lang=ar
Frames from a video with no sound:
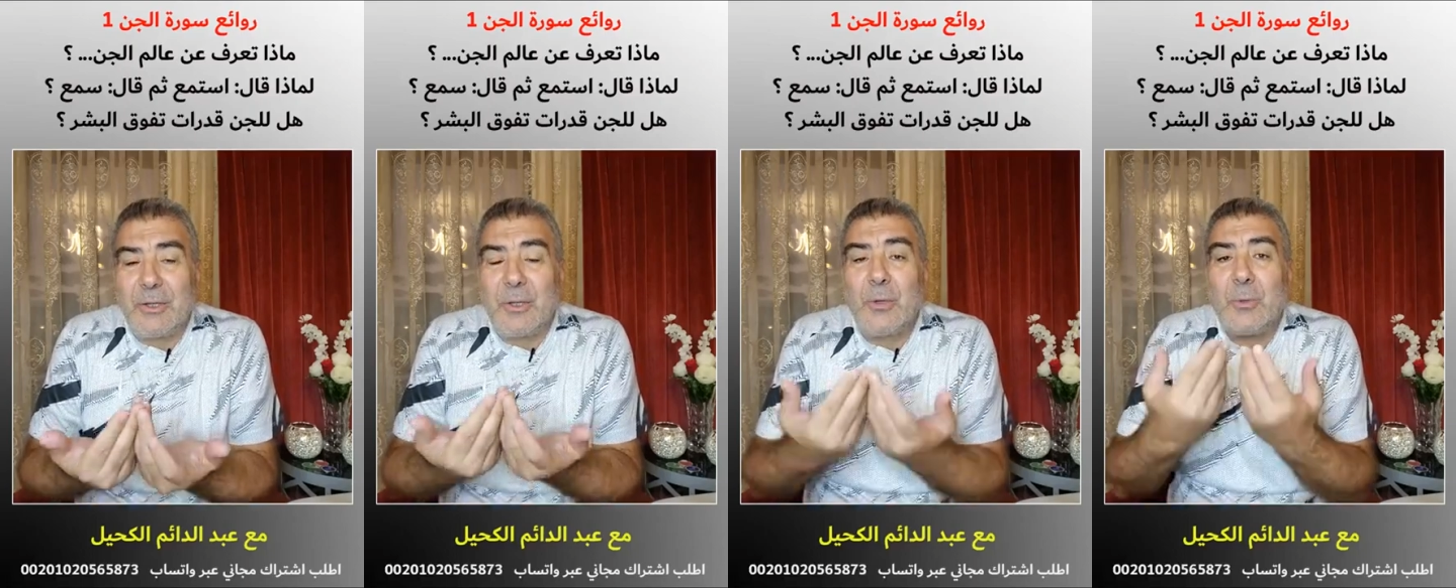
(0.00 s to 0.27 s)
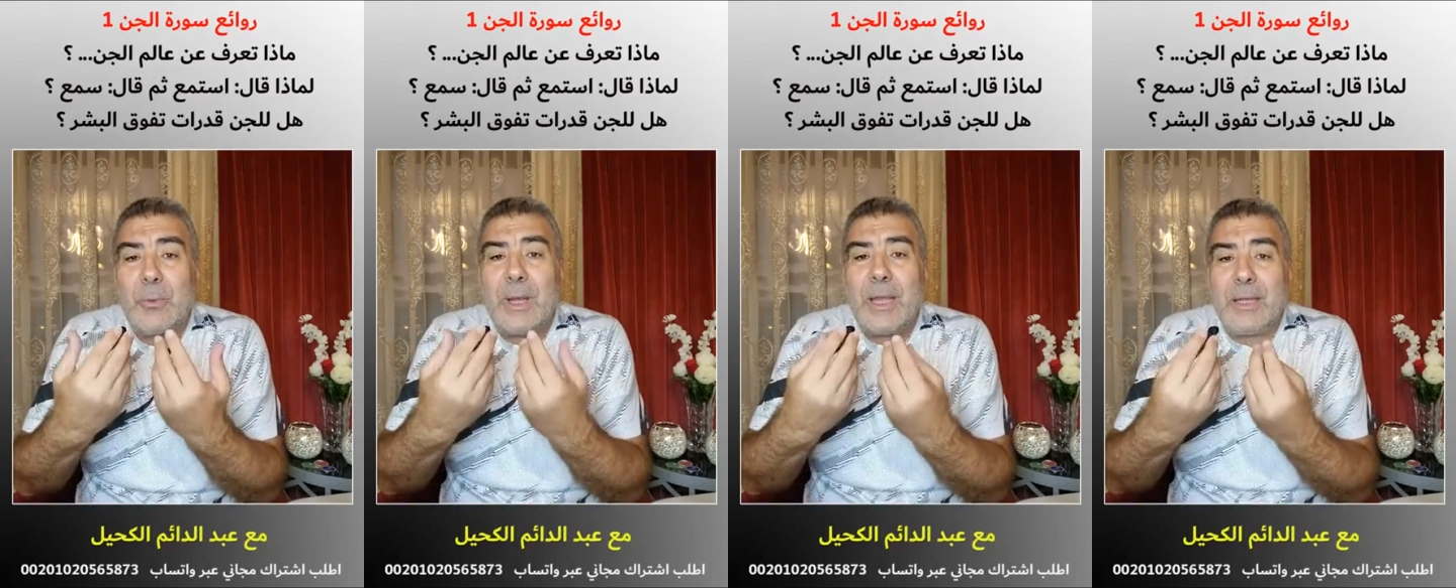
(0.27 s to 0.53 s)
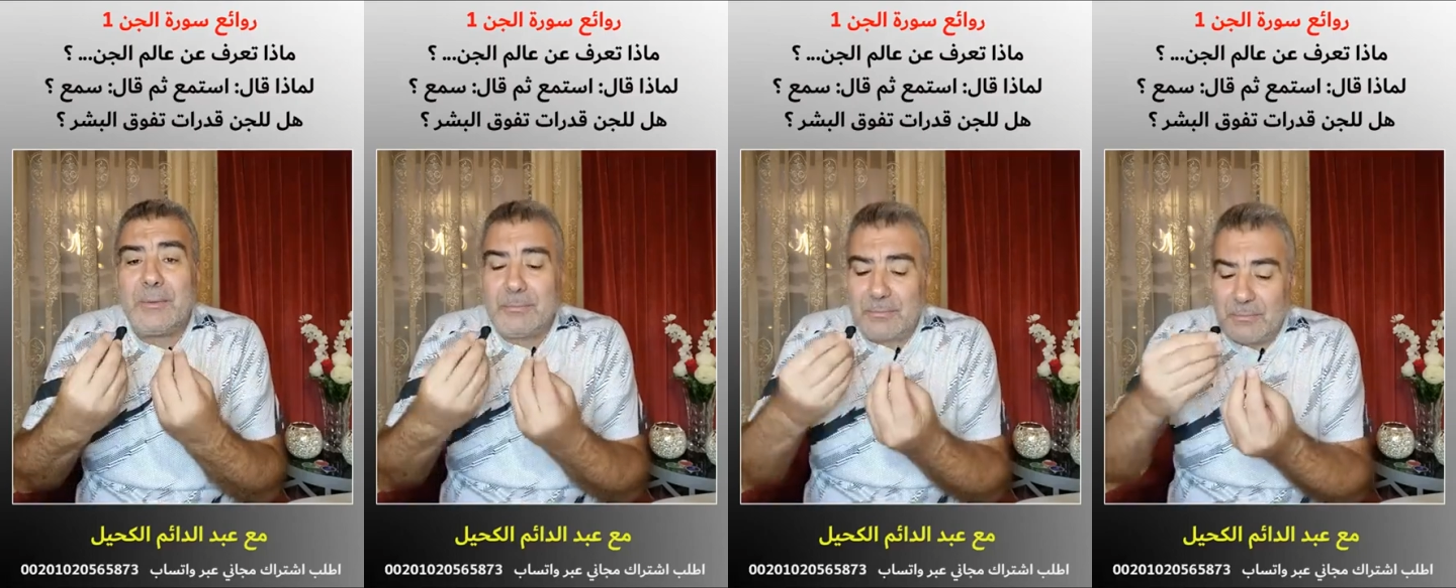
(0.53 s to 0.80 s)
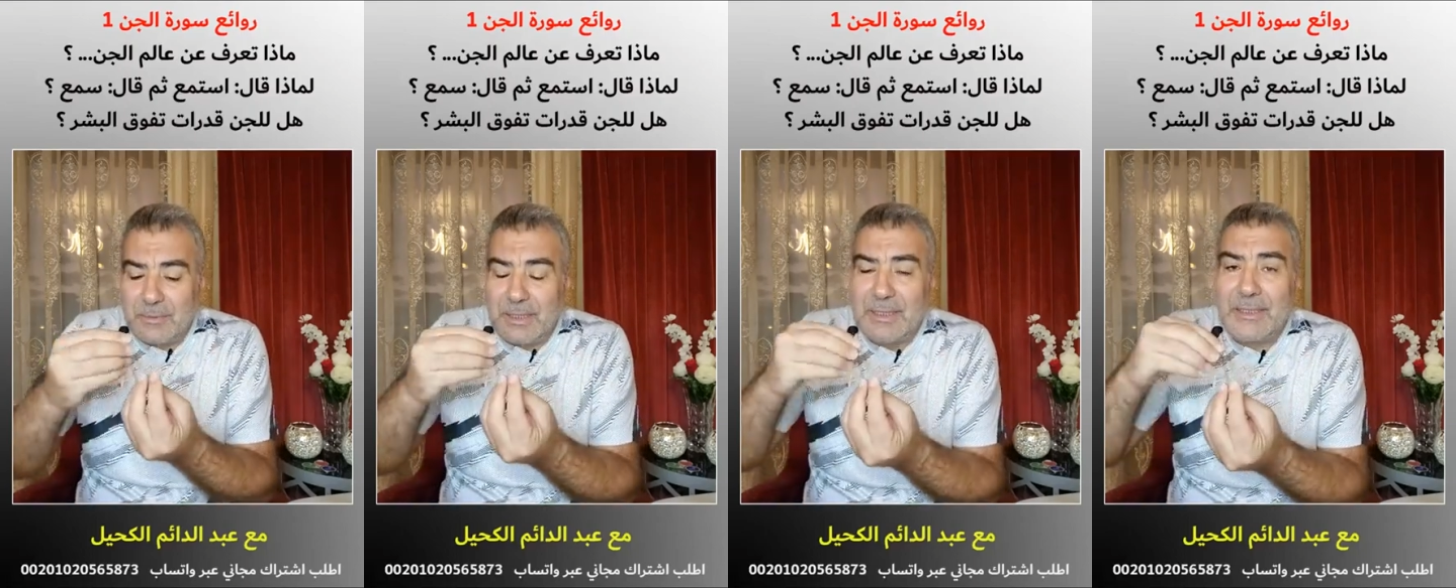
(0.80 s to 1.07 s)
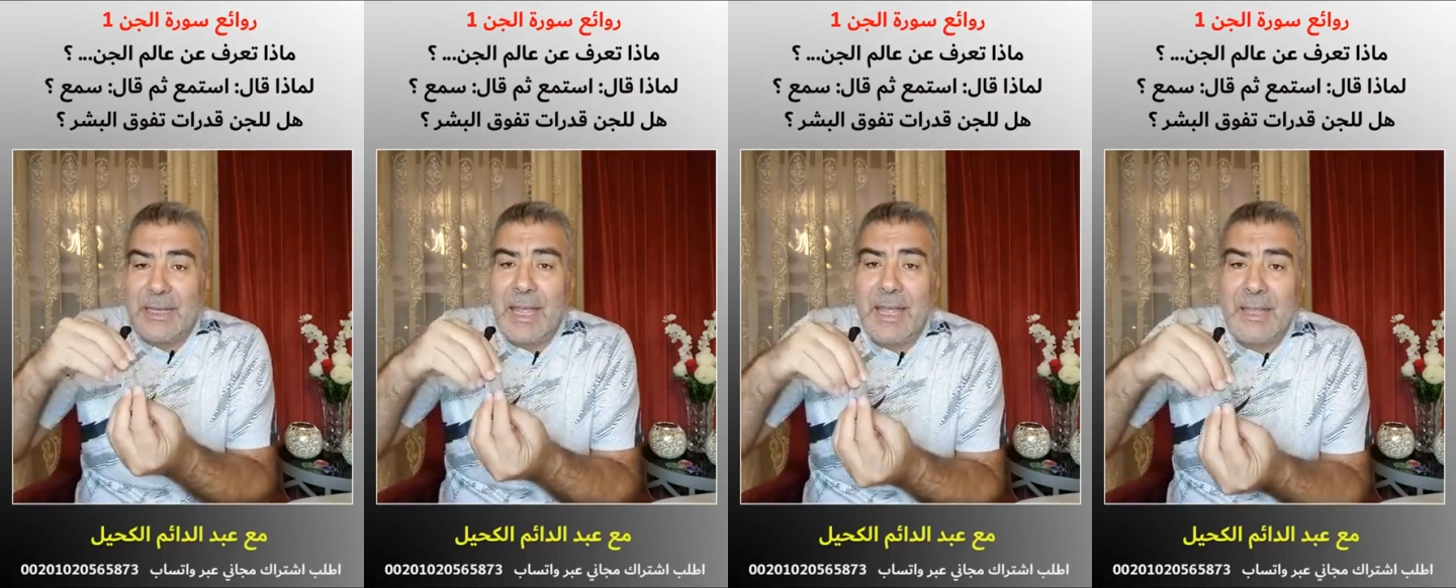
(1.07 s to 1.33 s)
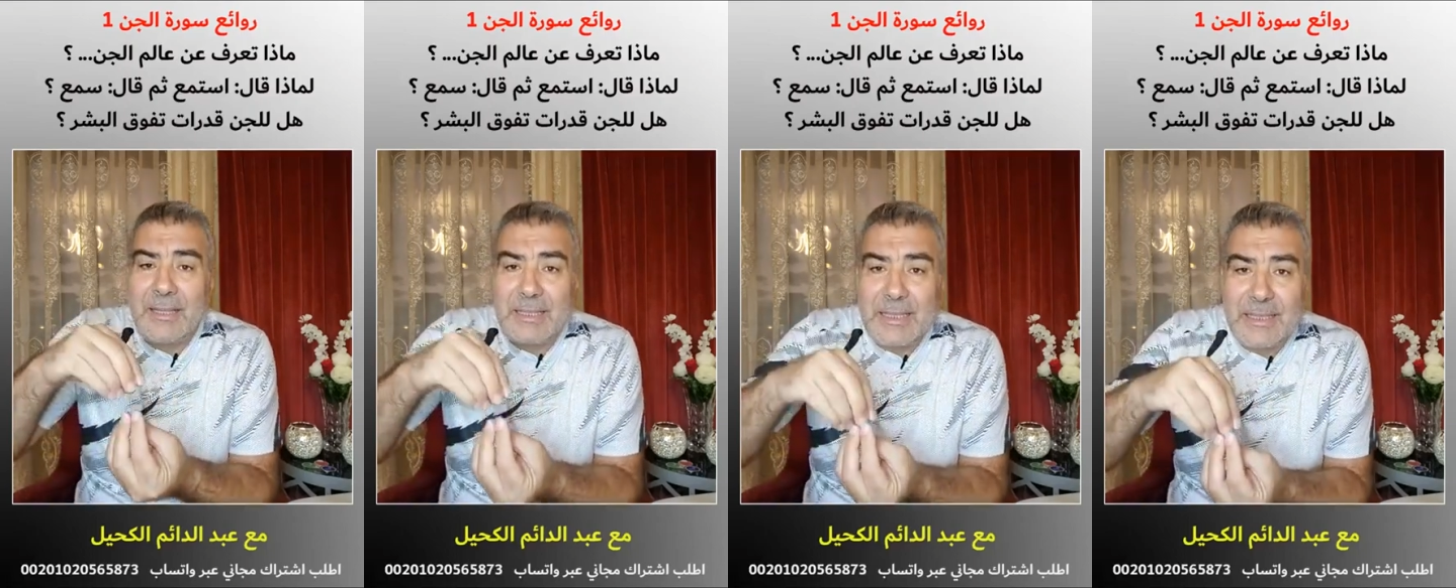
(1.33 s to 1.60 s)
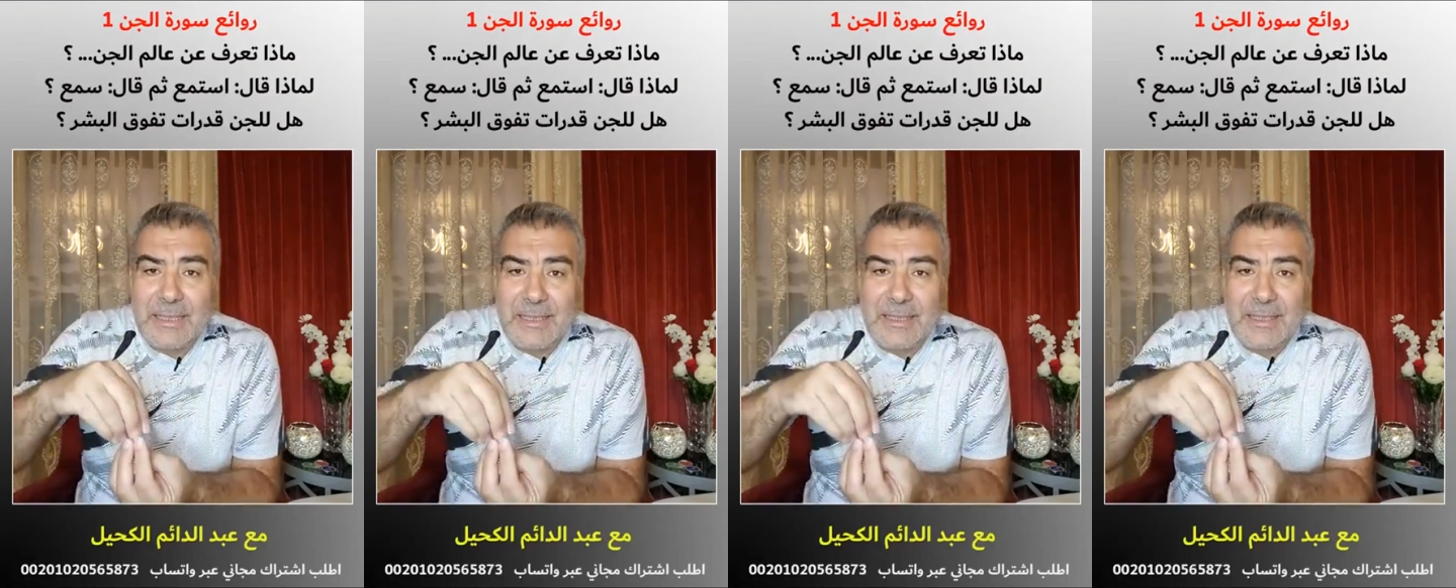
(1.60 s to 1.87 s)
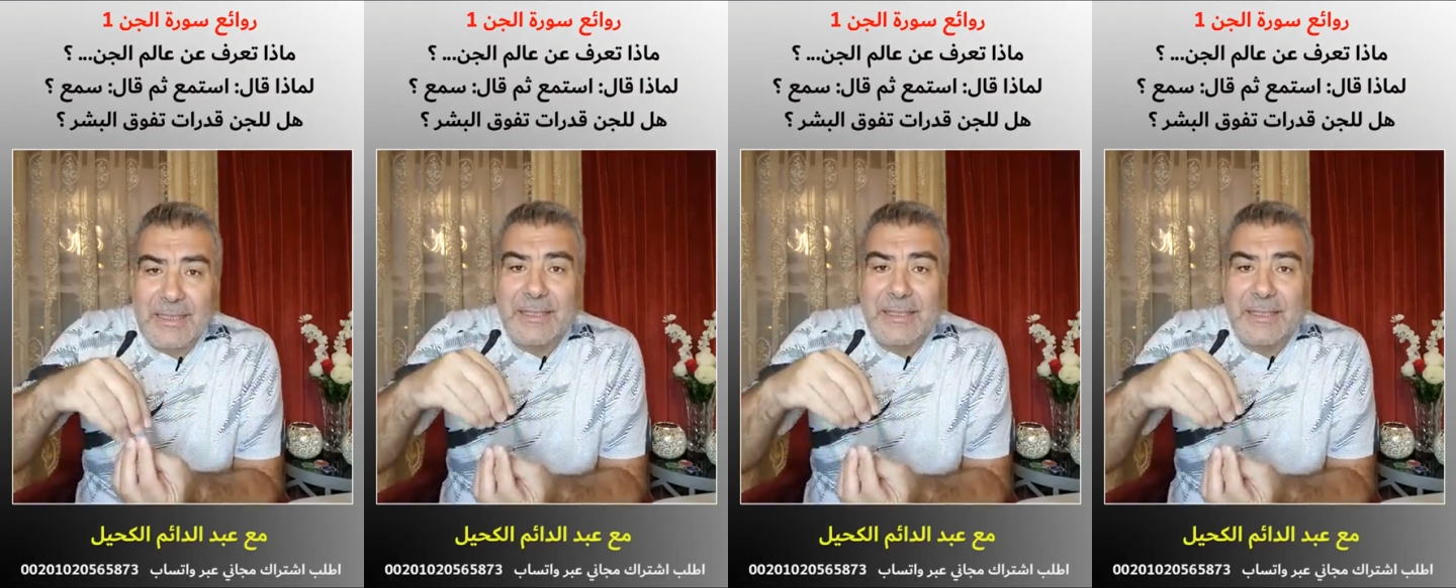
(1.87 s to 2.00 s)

هو ناقل